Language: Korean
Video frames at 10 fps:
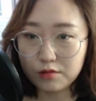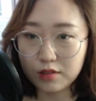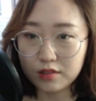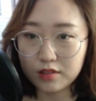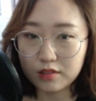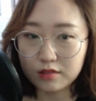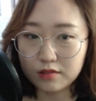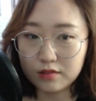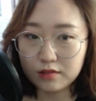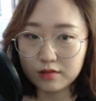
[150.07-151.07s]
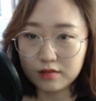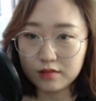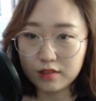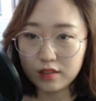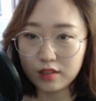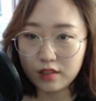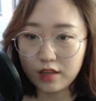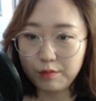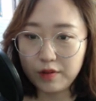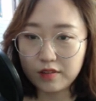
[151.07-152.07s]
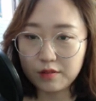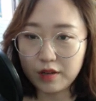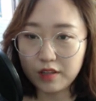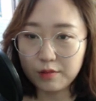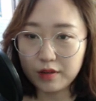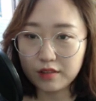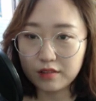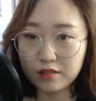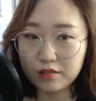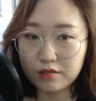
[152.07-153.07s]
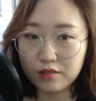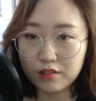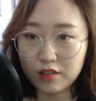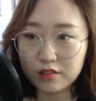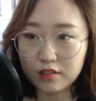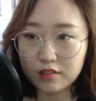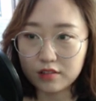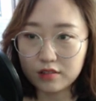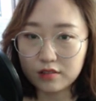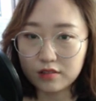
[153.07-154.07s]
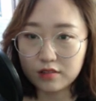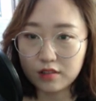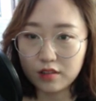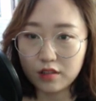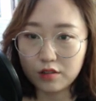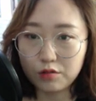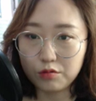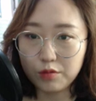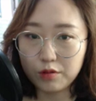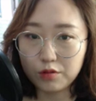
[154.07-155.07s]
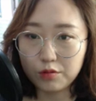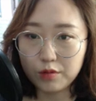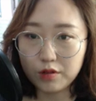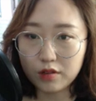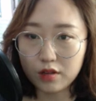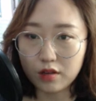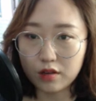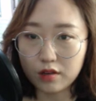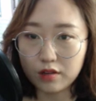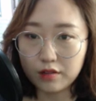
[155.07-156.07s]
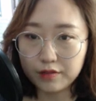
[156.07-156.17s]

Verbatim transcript: 괜찮고 햇빛을 많이 받은 얼굴 괜찮죠? 노멀, 노멀하게 갈까요?